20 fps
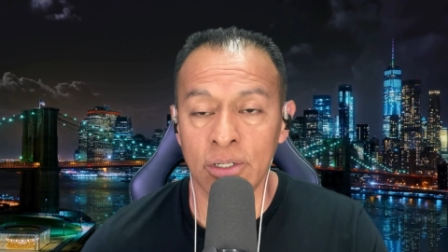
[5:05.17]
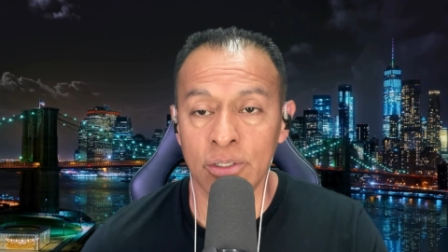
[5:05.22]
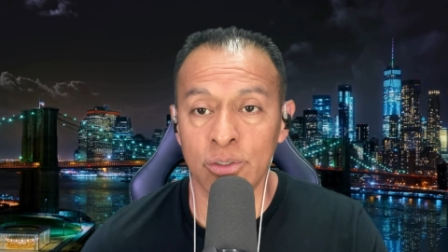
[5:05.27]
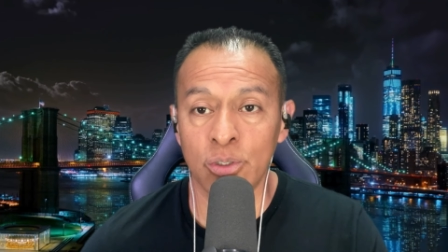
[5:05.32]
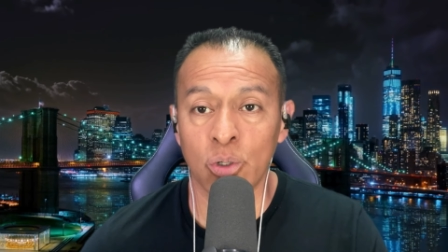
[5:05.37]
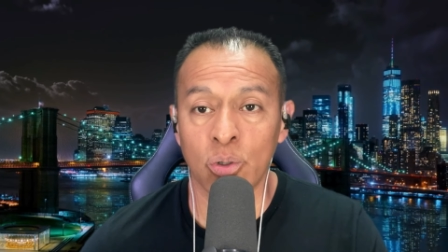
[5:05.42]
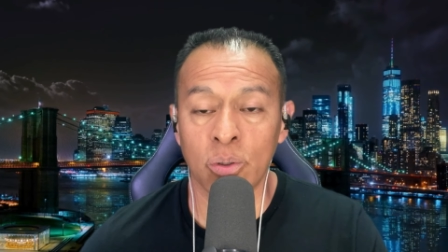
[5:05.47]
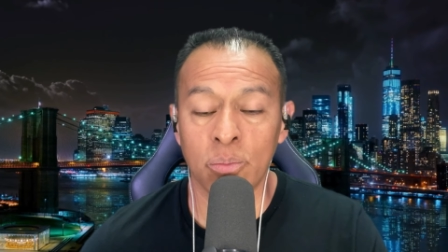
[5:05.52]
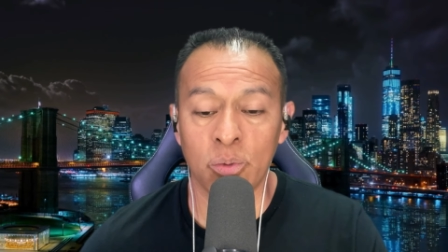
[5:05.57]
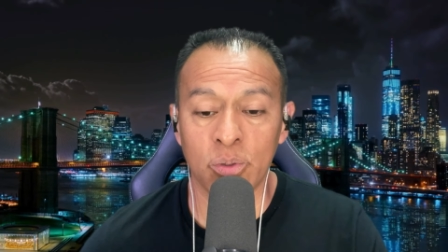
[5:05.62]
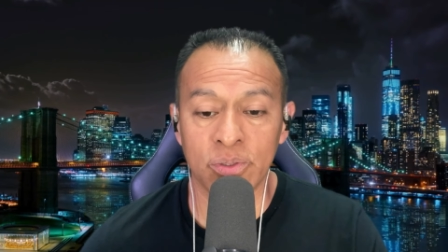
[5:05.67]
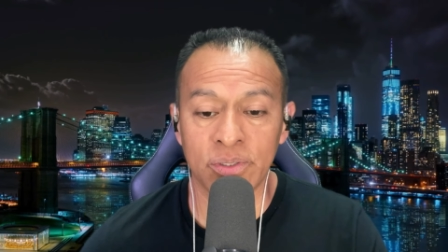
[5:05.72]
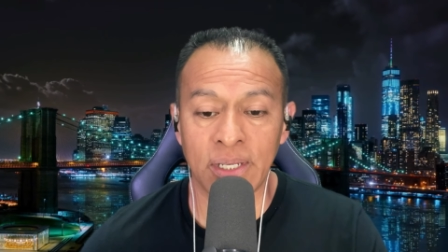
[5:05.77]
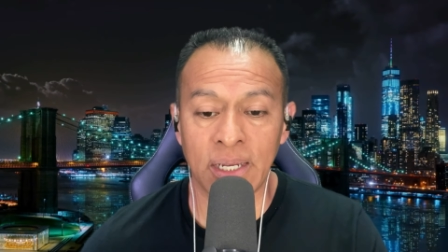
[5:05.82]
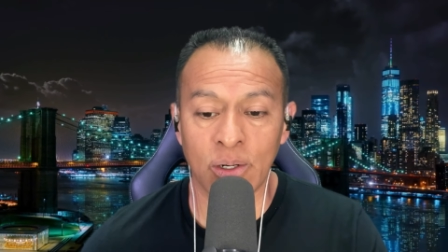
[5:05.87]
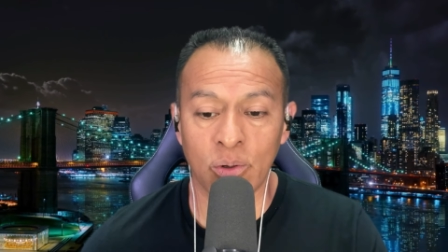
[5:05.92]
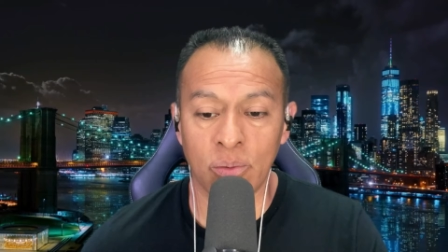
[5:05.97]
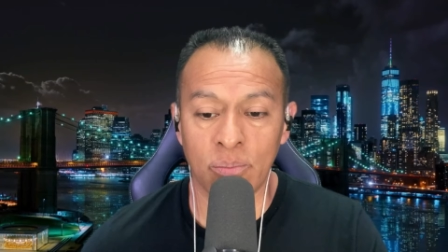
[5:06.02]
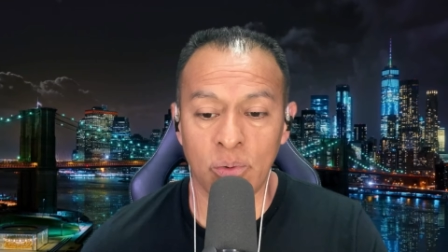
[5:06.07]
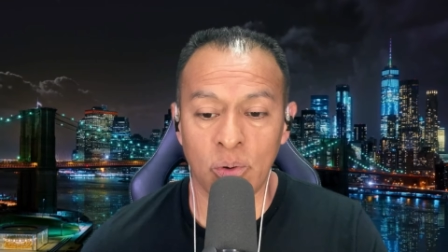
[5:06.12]
Yo como
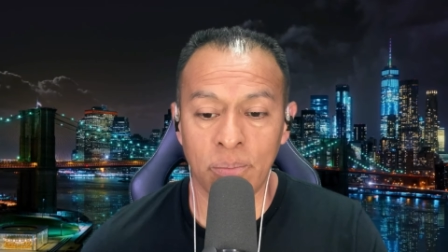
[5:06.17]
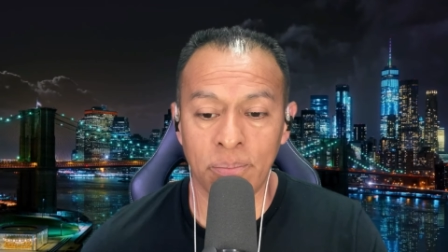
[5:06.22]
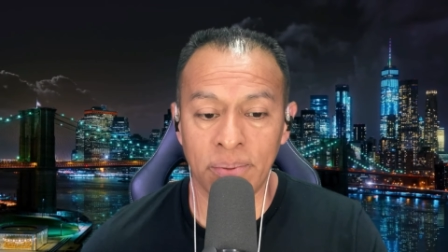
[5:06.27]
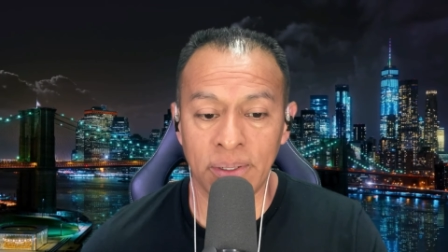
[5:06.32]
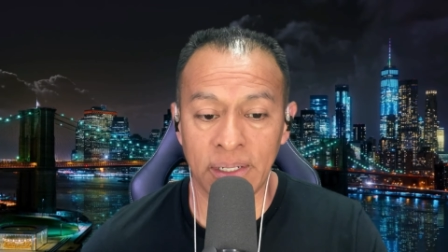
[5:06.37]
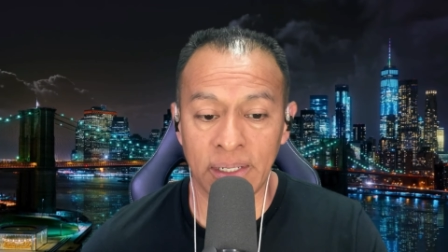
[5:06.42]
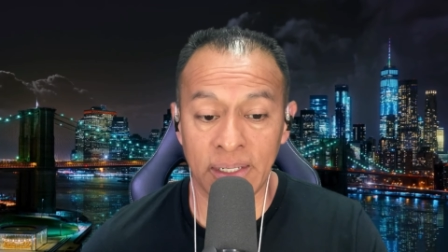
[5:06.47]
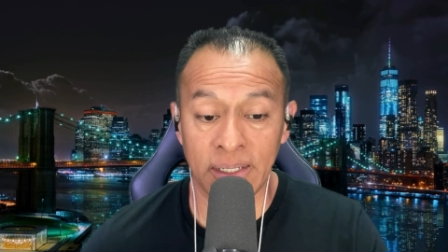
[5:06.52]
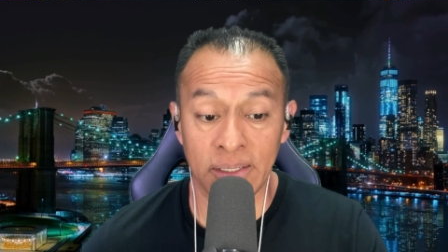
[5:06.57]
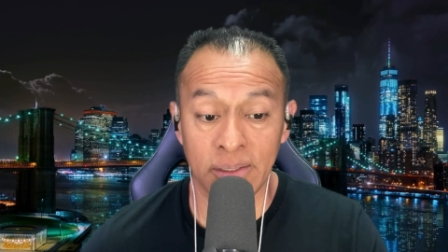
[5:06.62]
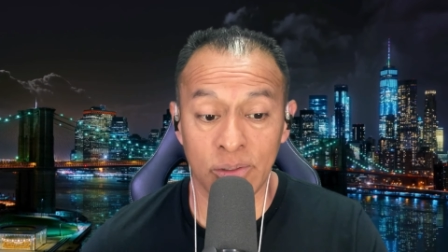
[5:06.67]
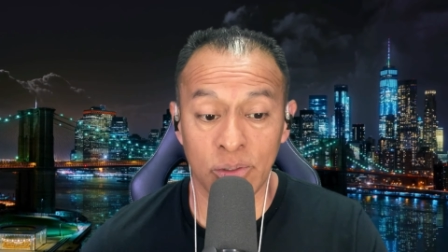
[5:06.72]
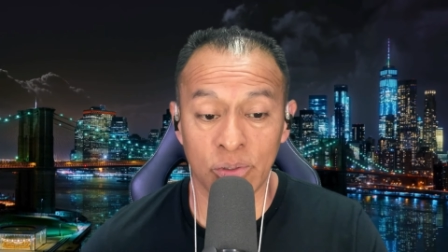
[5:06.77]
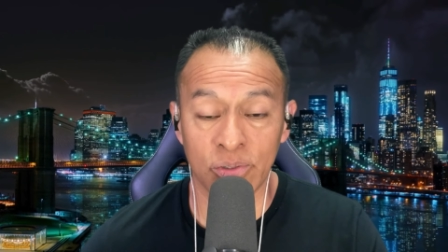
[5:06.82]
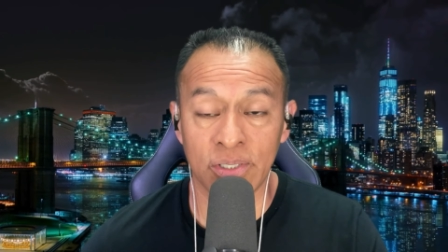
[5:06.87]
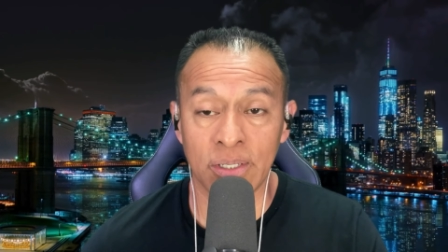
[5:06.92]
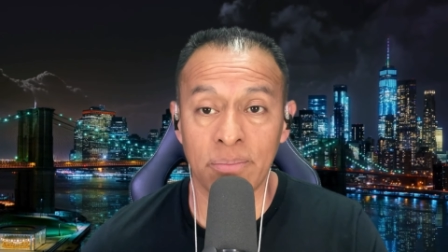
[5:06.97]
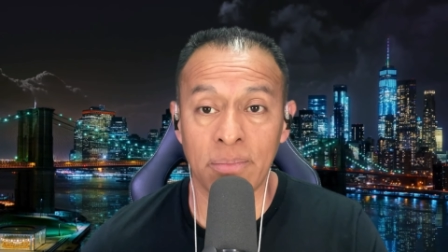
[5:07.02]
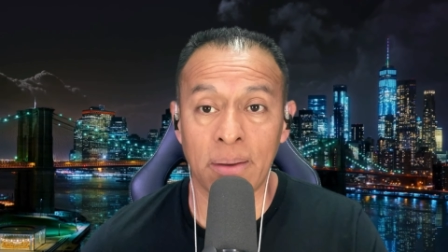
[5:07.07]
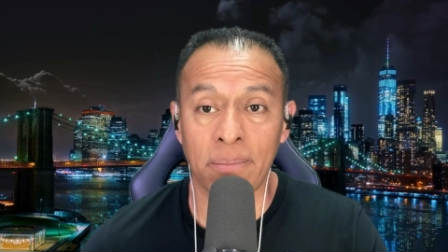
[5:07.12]
sea como hombre, yo
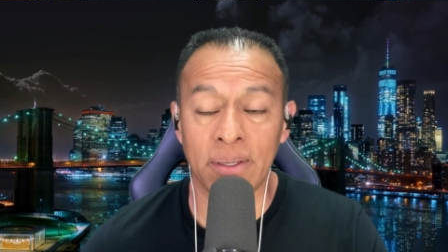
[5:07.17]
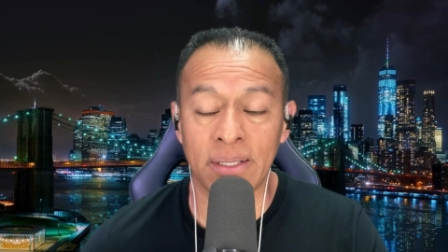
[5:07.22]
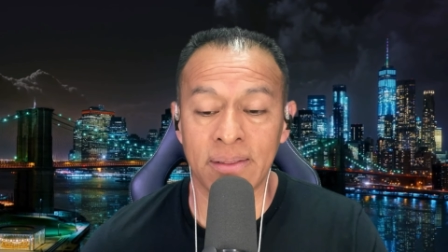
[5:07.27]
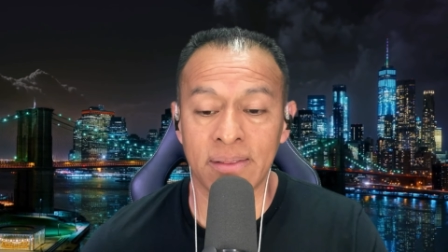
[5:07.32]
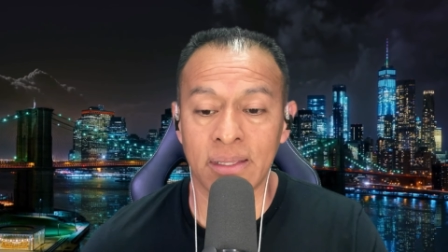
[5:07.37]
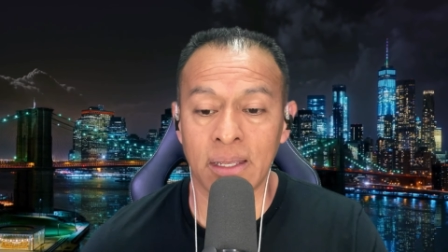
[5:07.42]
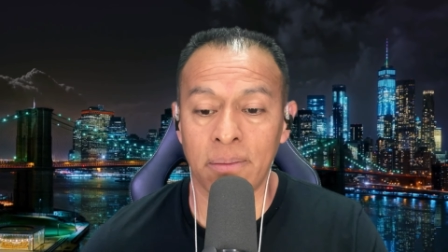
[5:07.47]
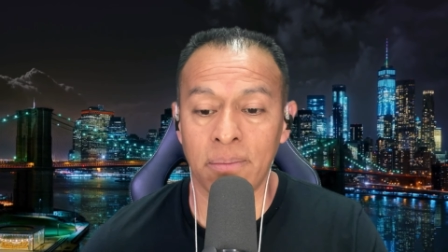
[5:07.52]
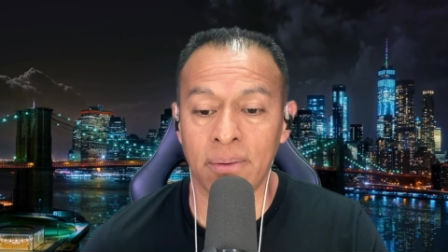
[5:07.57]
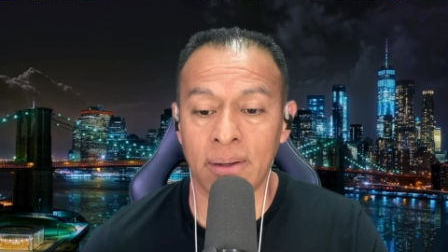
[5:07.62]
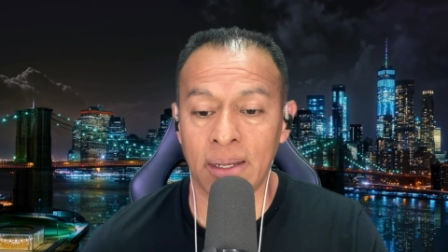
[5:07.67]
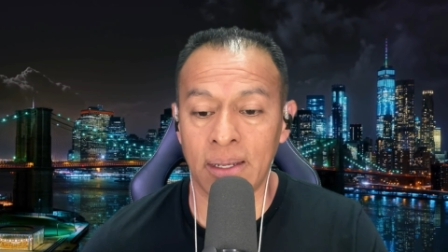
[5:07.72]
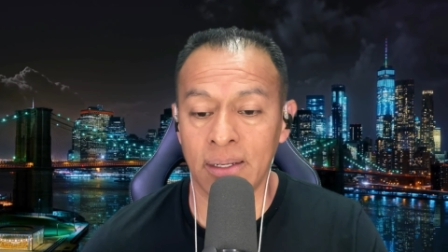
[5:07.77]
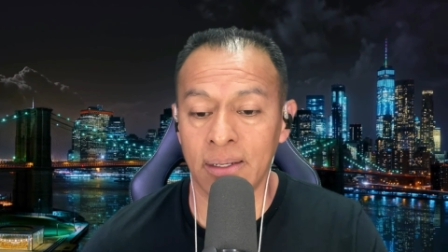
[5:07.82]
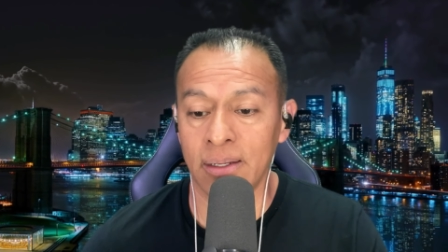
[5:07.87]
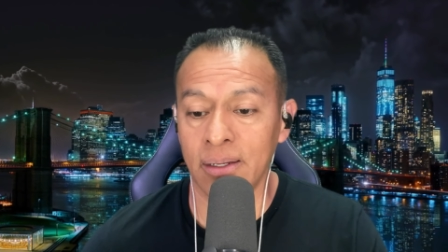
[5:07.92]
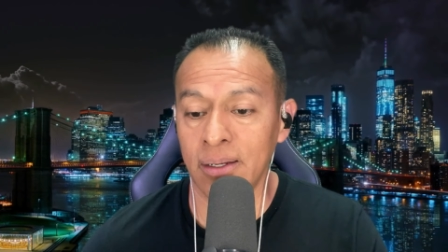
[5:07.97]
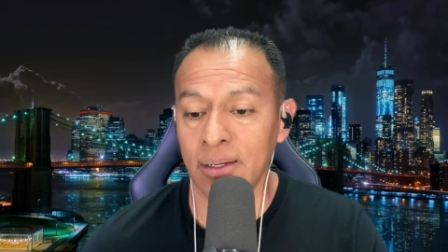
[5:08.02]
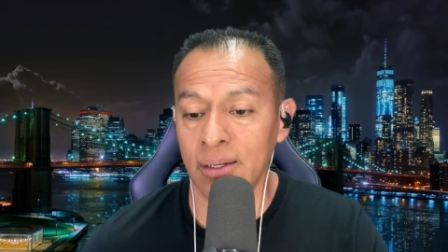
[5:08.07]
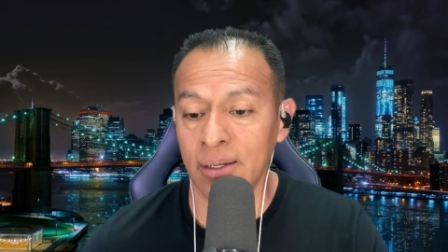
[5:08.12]
sí me aventaba